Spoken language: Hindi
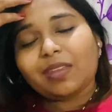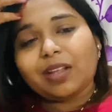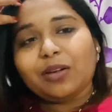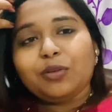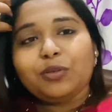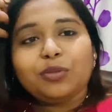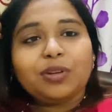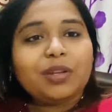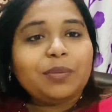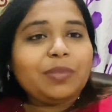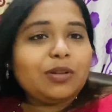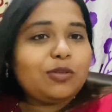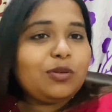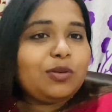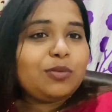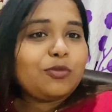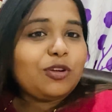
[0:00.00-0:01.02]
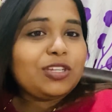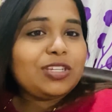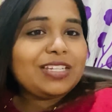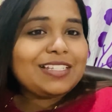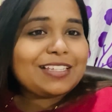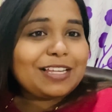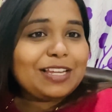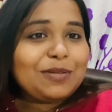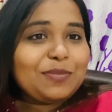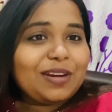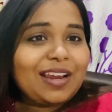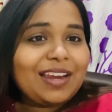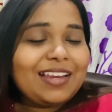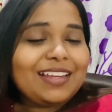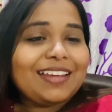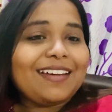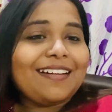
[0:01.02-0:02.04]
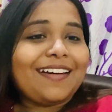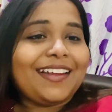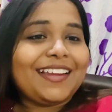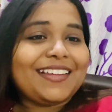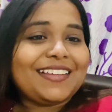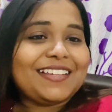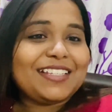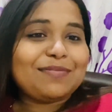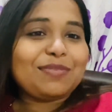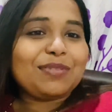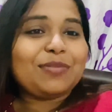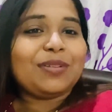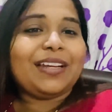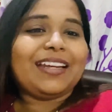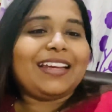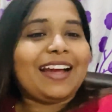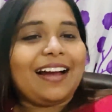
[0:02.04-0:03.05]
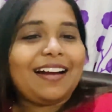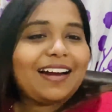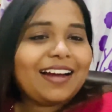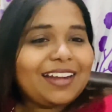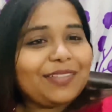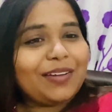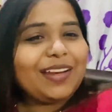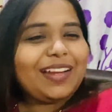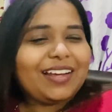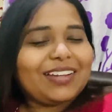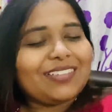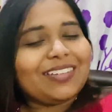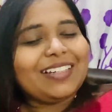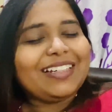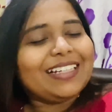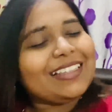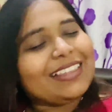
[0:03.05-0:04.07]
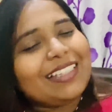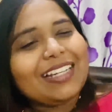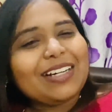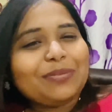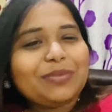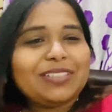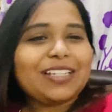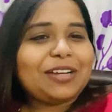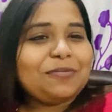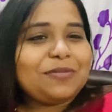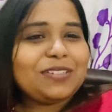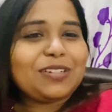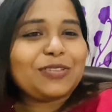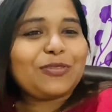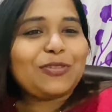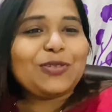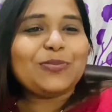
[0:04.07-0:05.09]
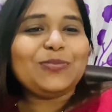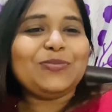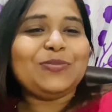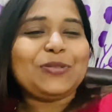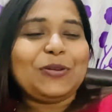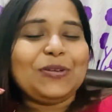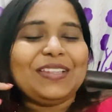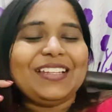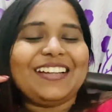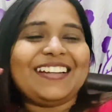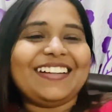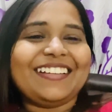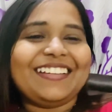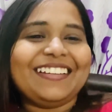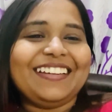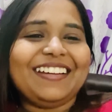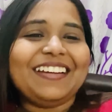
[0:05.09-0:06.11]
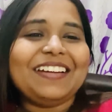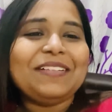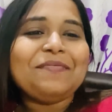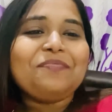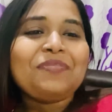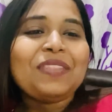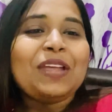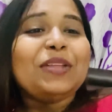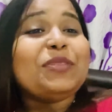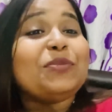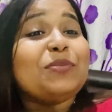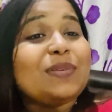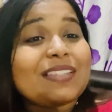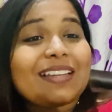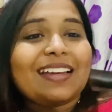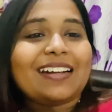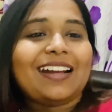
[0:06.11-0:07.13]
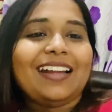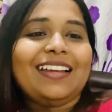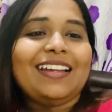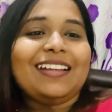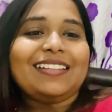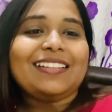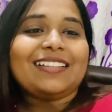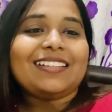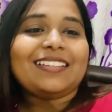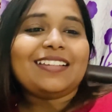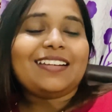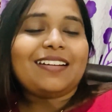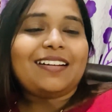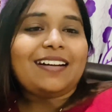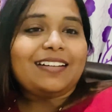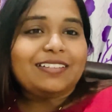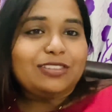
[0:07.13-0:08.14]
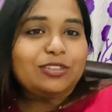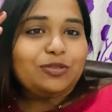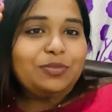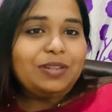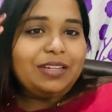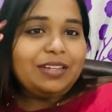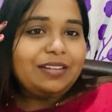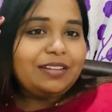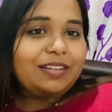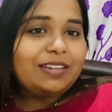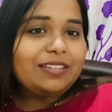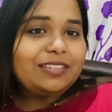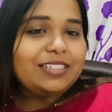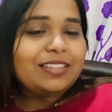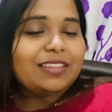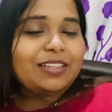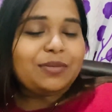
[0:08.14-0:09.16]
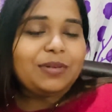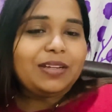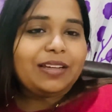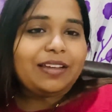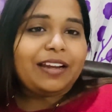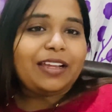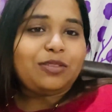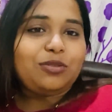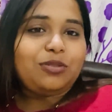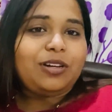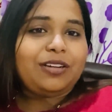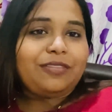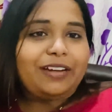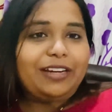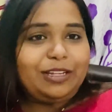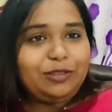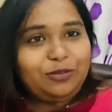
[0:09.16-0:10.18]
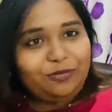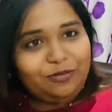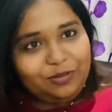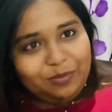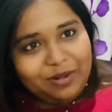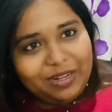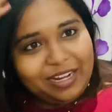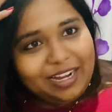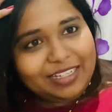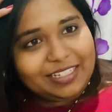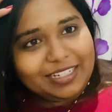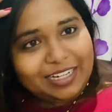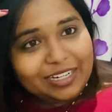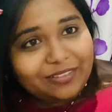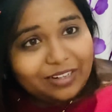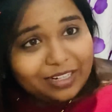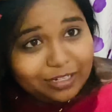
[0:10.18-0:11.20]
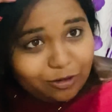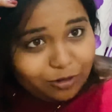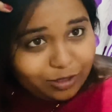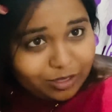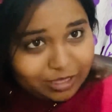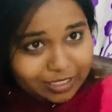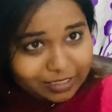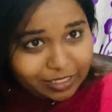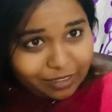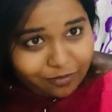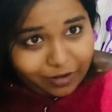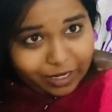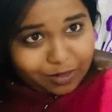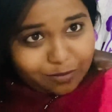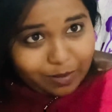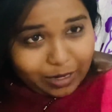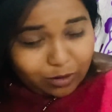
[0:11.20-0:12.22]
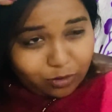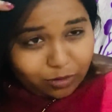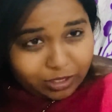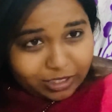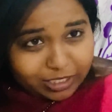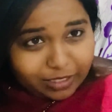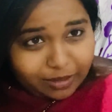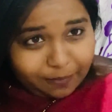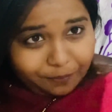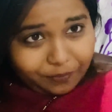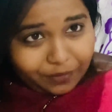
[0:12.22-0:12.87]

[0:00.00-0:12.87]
उन्होंने बिल्कुल कोई चीज़ के लिए मना नहीं किया हर एक चीज़ में बोला कि हाँ करवा ले करवा ले कितने का भी जाए बजट कोई कोई दिक्कत नहीं है तो बस करा ले अच्छे से तेरा जो भी जितना भी लग रहा है तो करवा ले तो फिर मैंने आज ही करवा लिया और इतने सारे वाइट बाल हो रहे थे ना